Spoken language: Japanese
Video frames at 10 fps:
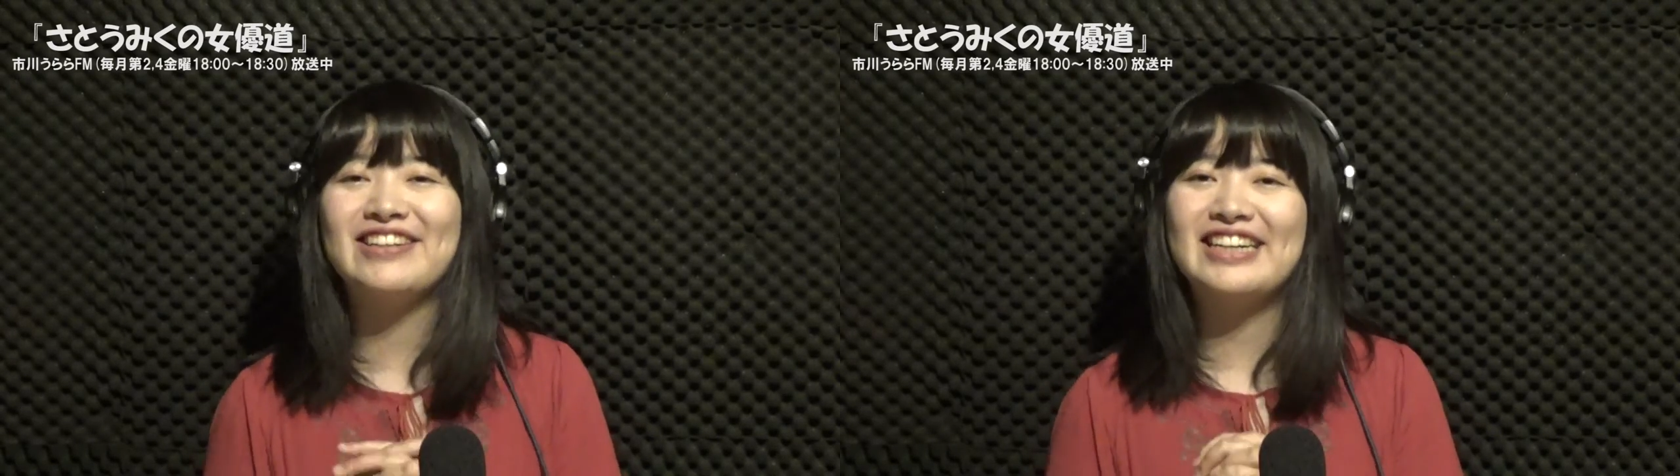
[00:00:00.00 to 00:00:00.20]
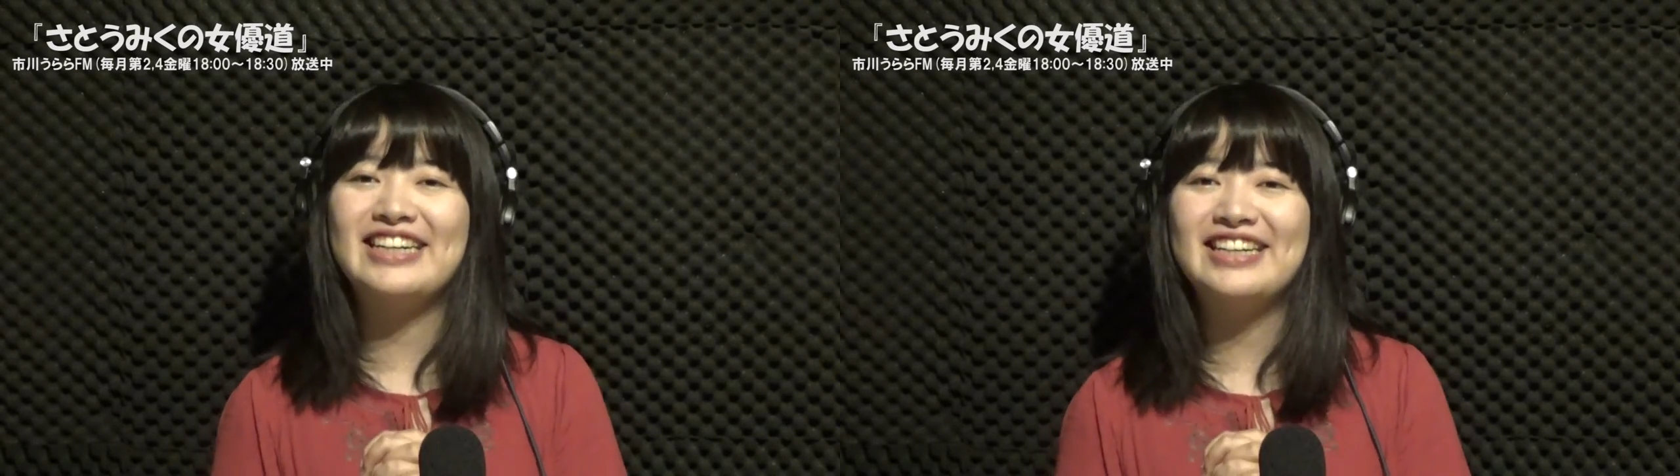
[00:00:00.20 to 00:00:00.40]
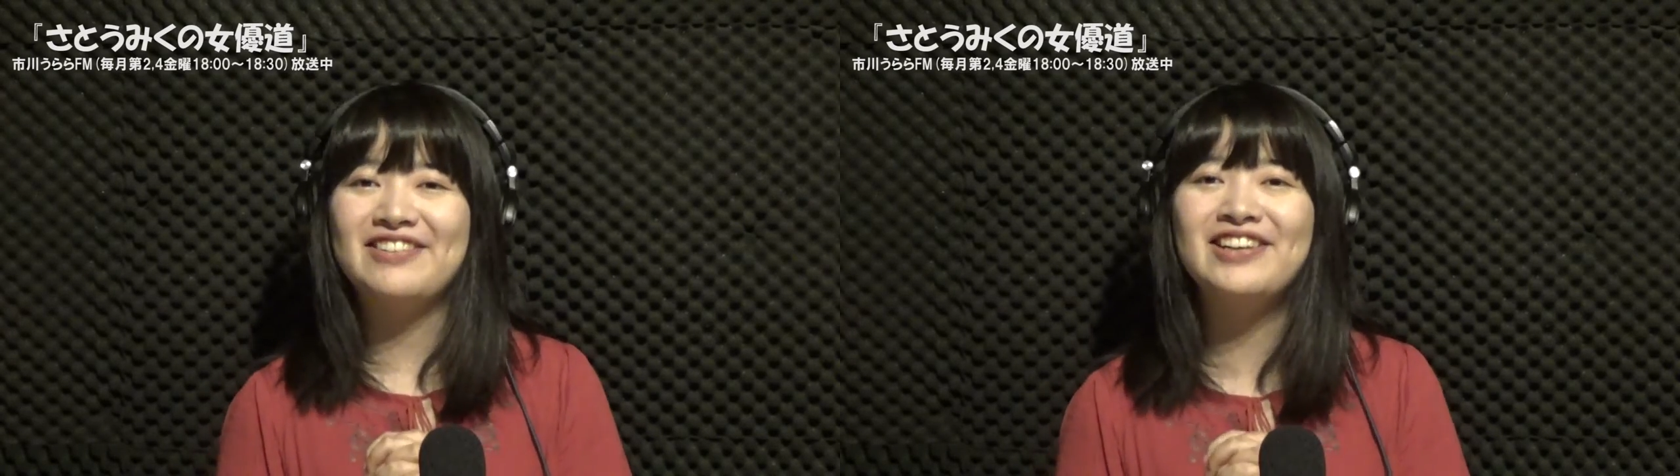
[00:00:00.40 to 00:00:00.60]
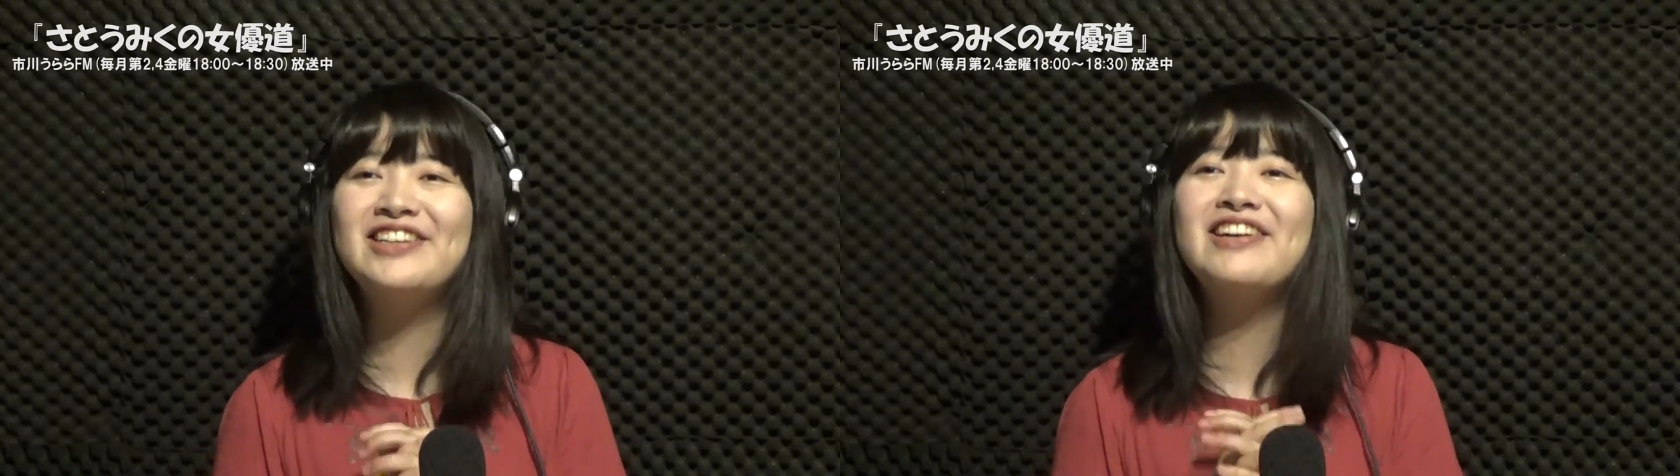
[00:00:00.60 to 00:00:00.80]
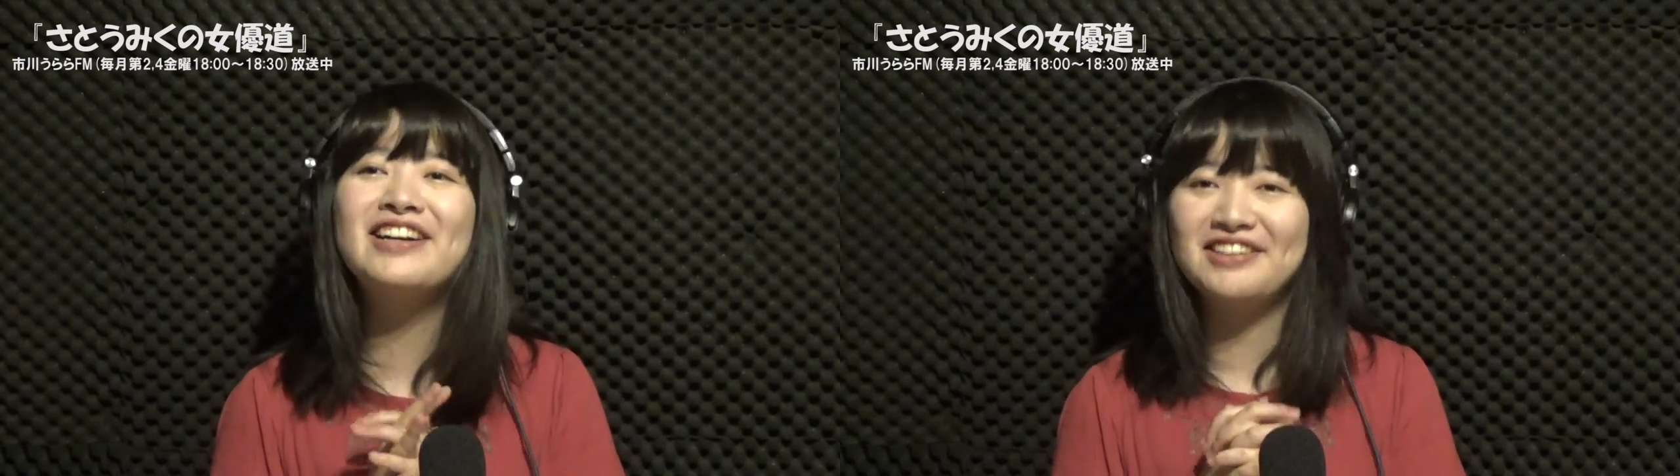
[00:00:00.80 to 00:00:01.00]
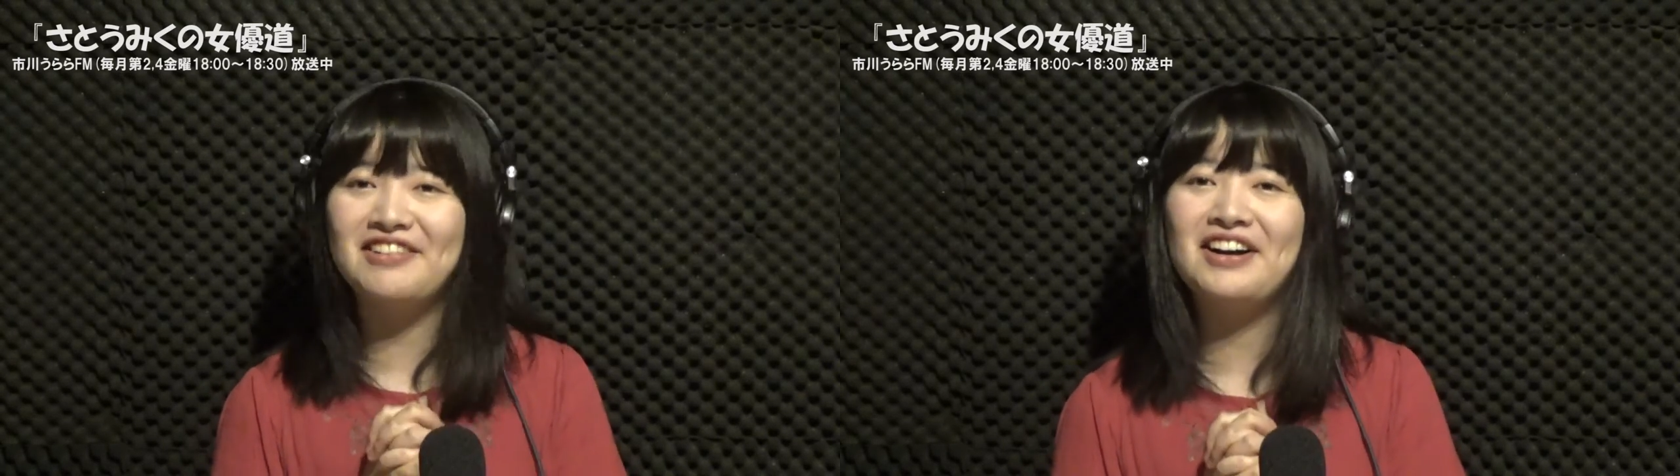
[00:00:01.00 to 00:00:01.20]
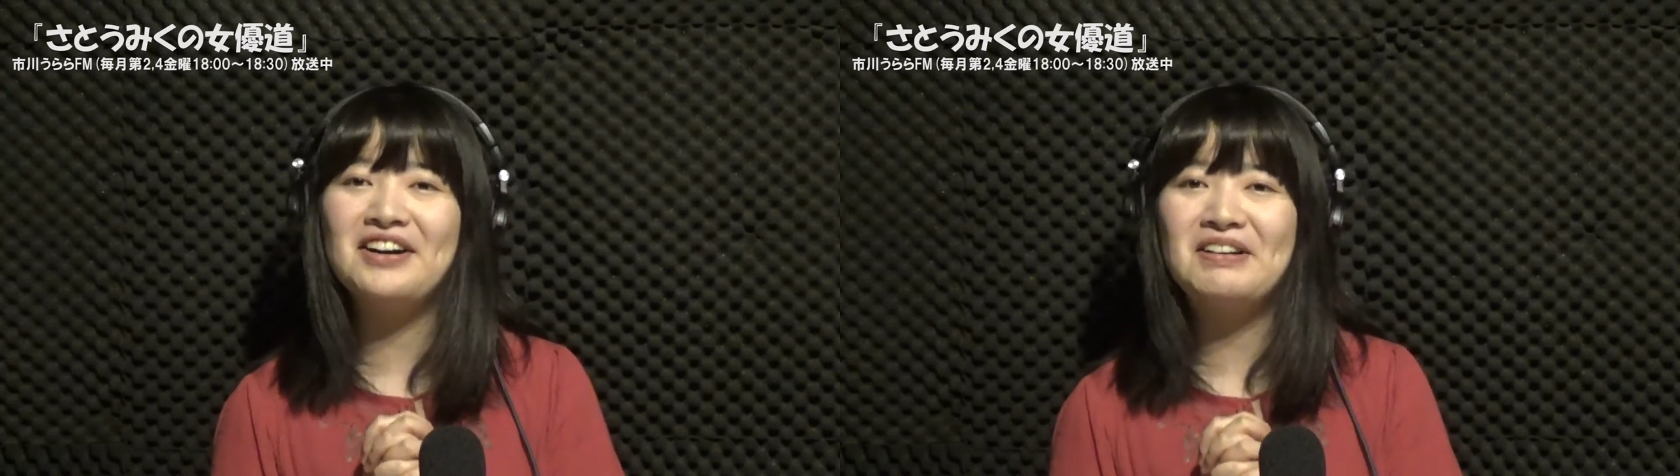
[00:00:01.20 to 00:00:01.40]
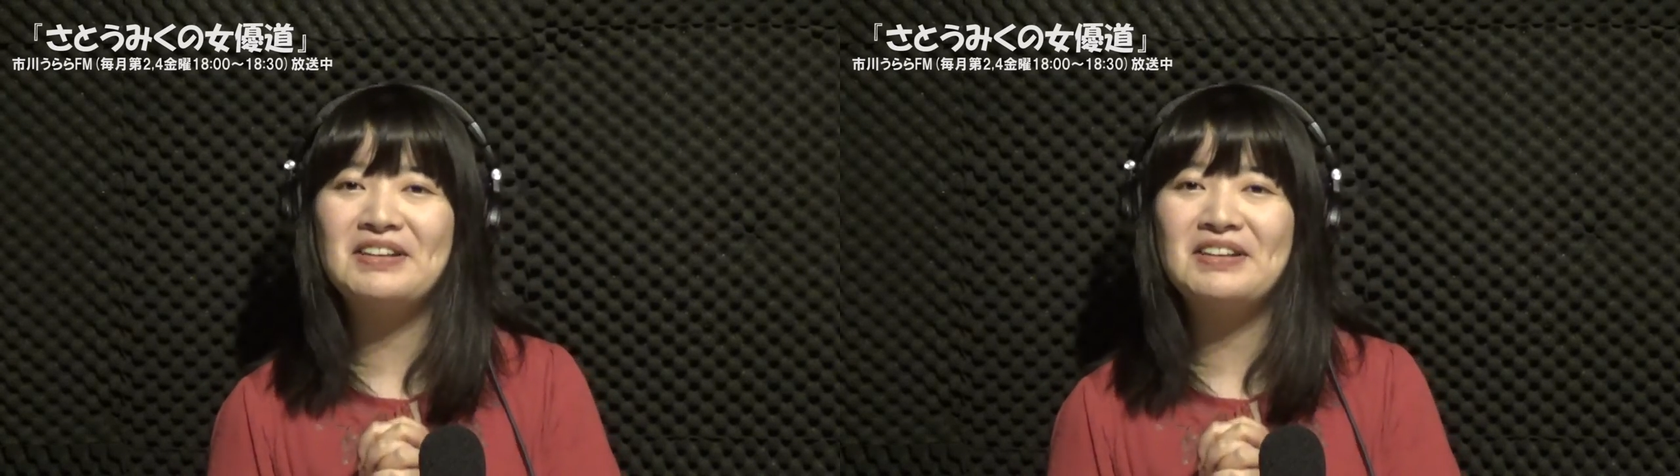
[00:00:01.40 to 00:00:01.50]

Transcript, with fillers: うかワクワクは